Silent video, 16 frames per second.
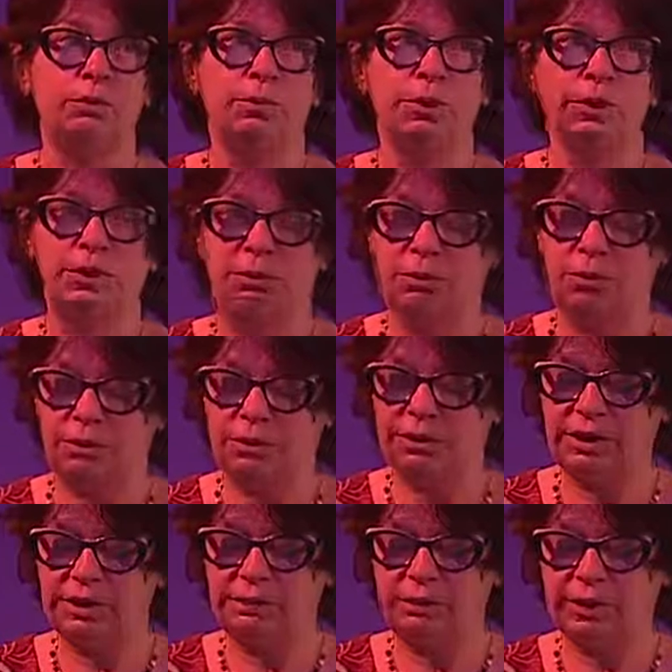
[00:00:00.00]
mais
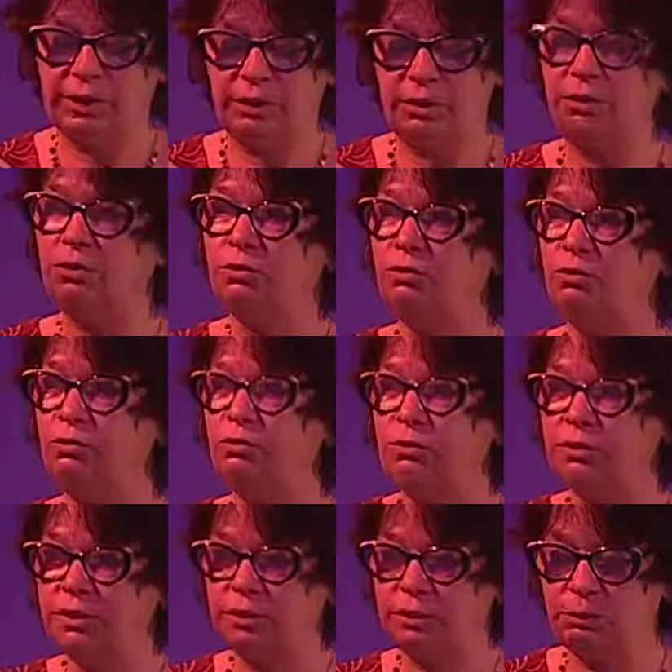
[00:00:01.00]
on, espère que
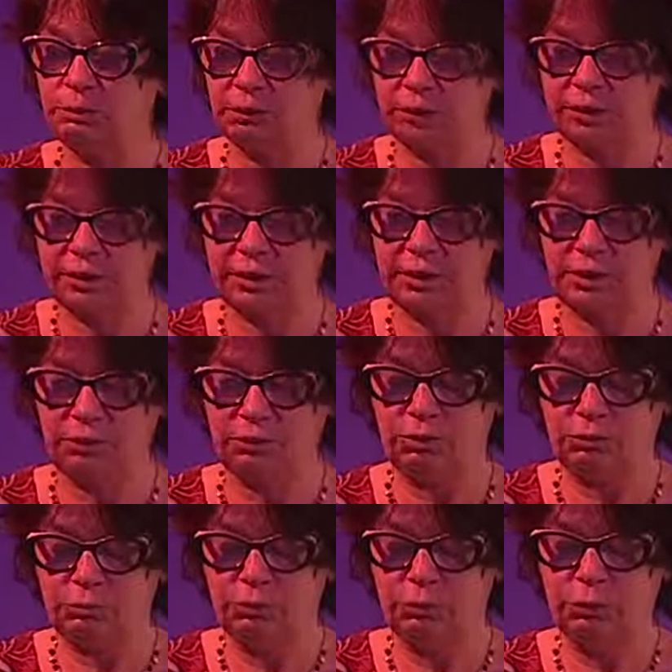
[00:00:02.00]
vous y répondrez
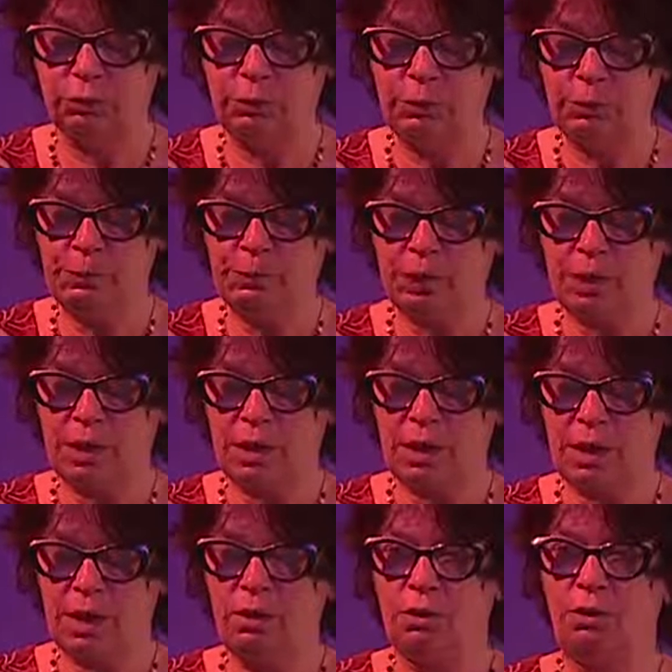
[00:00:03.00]
nombreux.
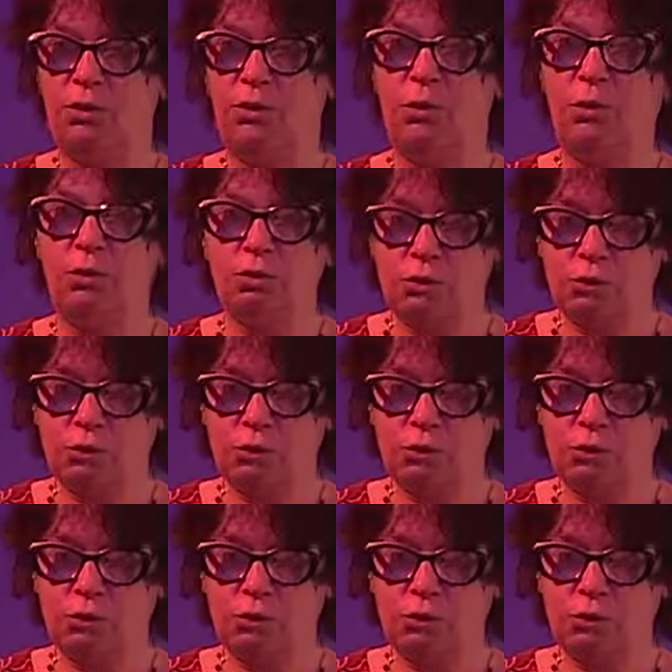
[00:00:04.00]
Euh, on